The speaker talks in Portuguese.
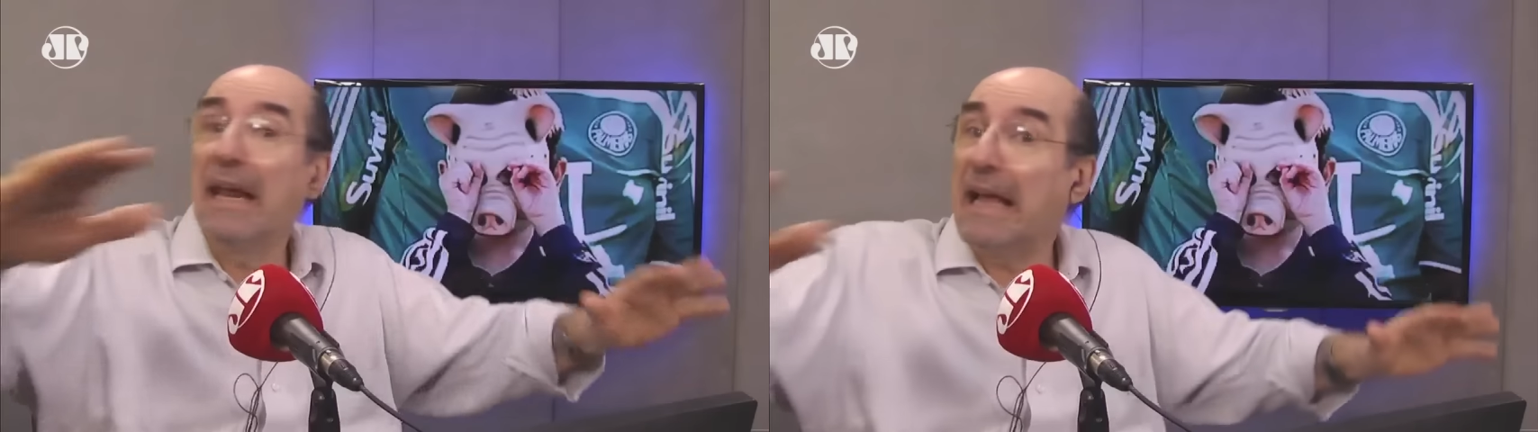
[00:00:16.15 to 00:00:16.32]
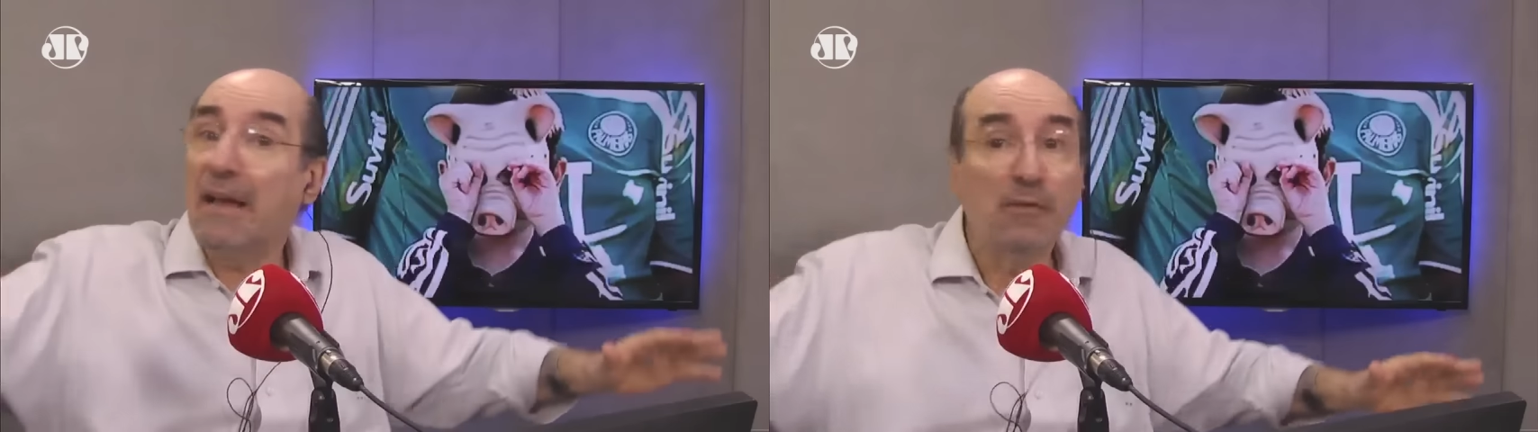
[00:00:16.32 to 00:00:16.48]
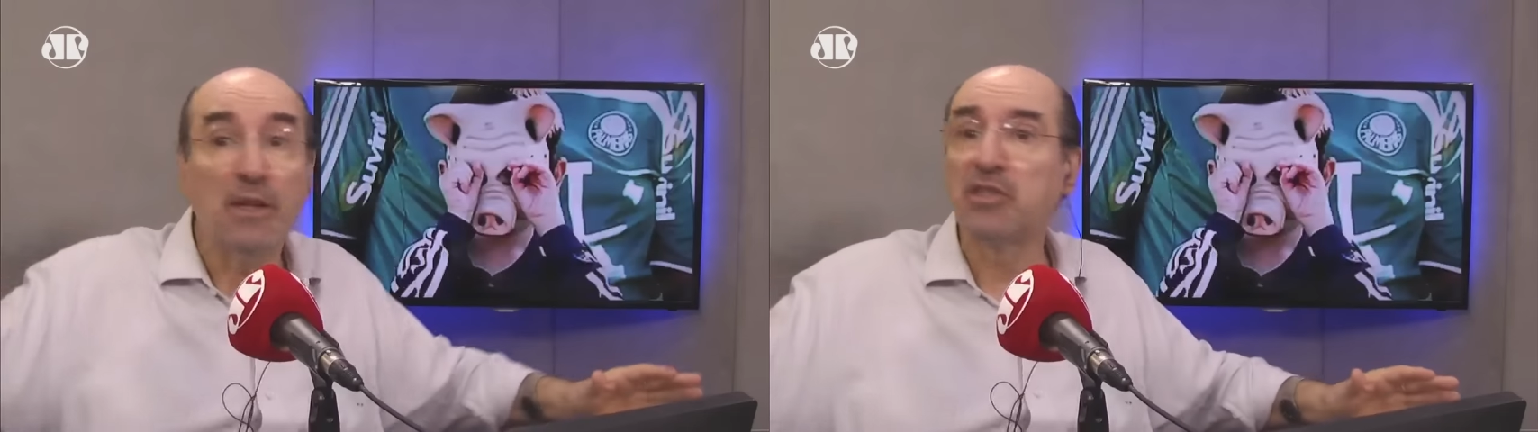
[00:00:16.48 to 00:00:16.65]

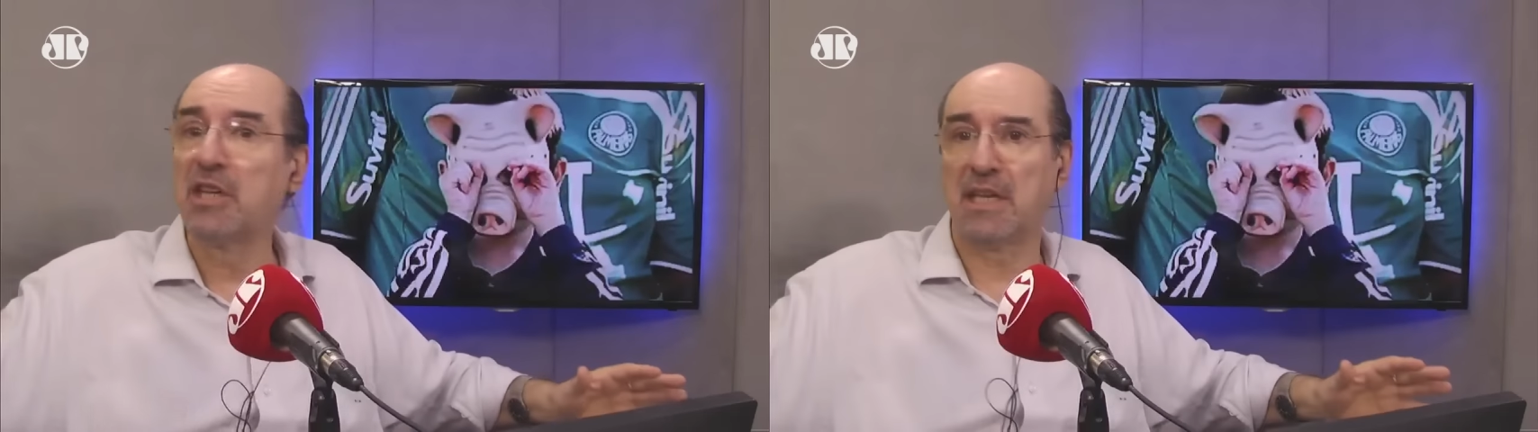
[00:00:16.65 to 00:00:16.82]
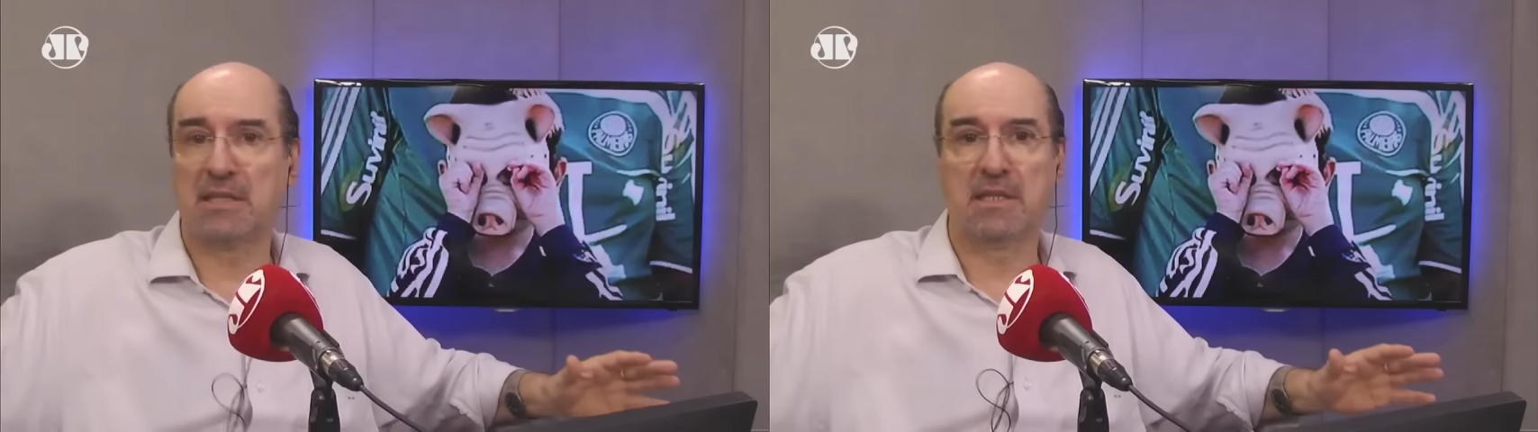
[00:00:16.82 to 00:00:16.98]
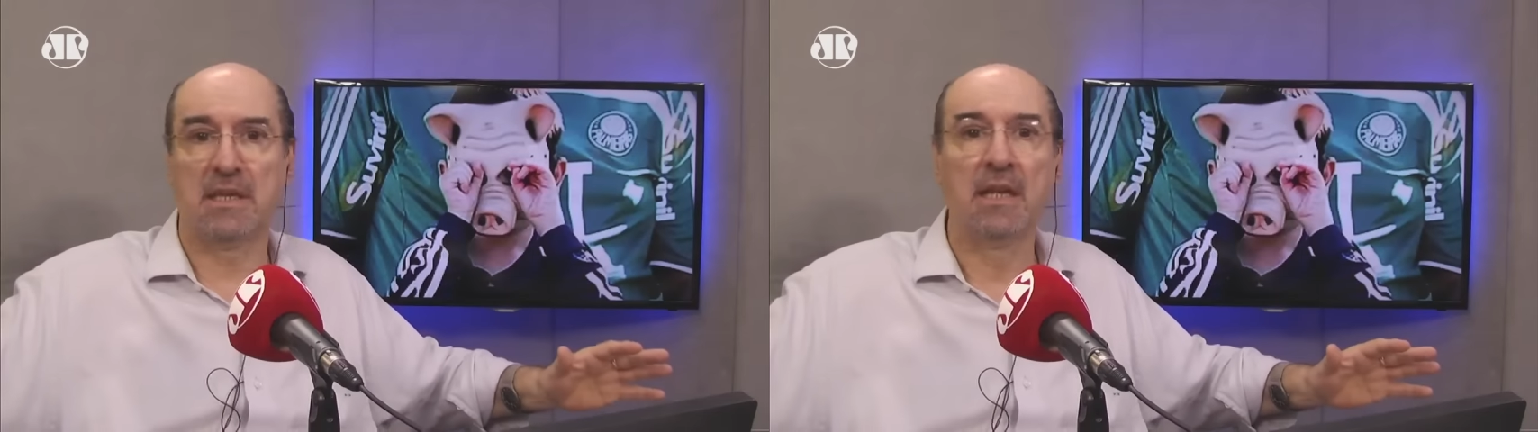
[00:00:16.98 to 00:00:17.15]

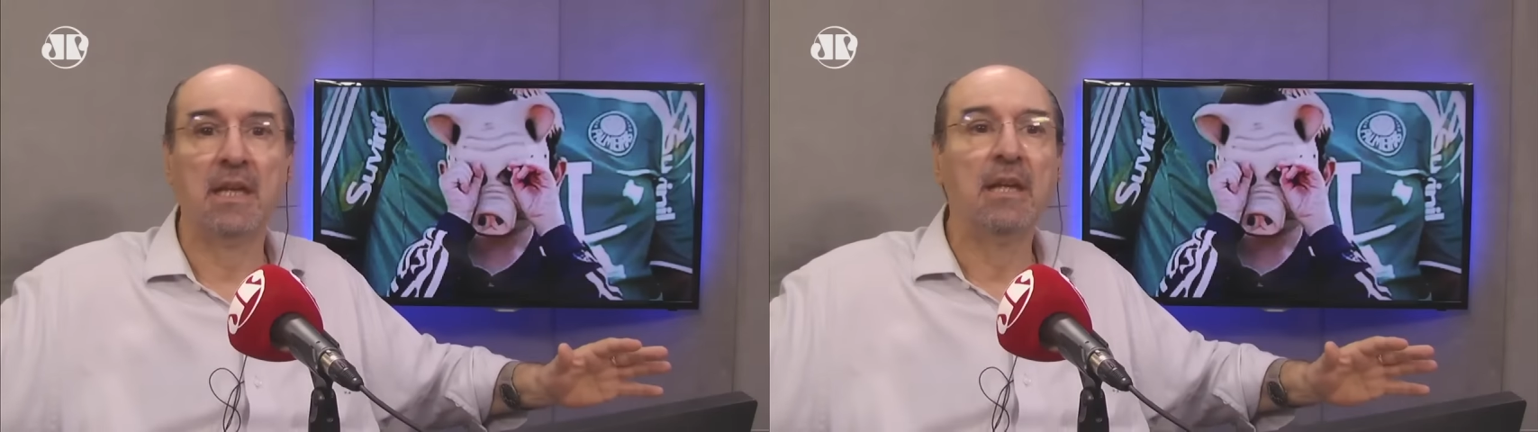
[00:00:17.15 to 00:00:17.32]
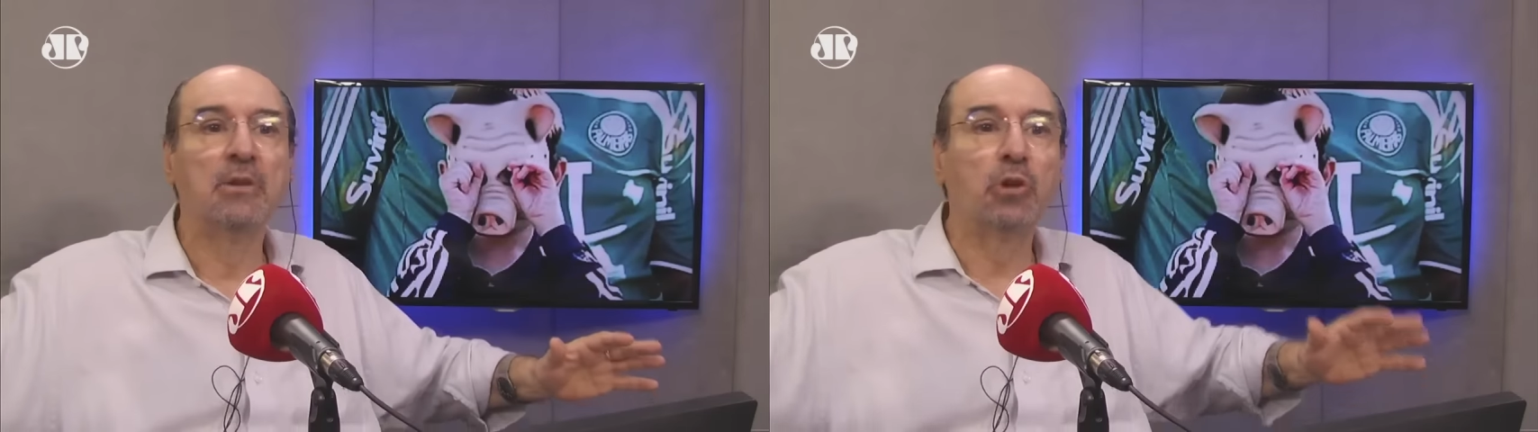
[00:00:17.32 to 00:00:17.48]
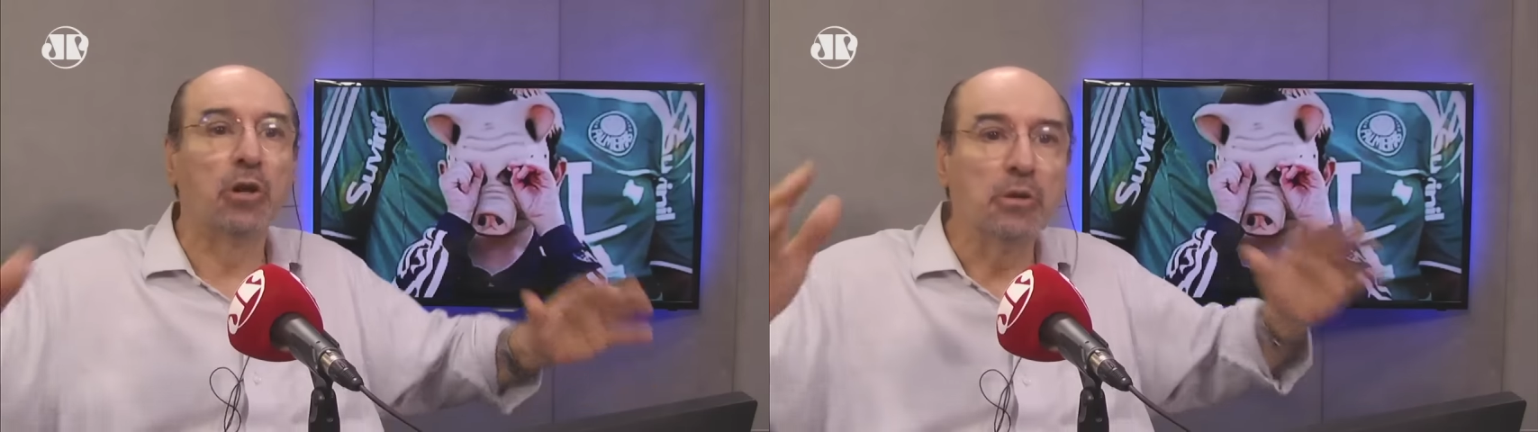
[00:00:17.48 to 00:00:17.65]
falava, gente.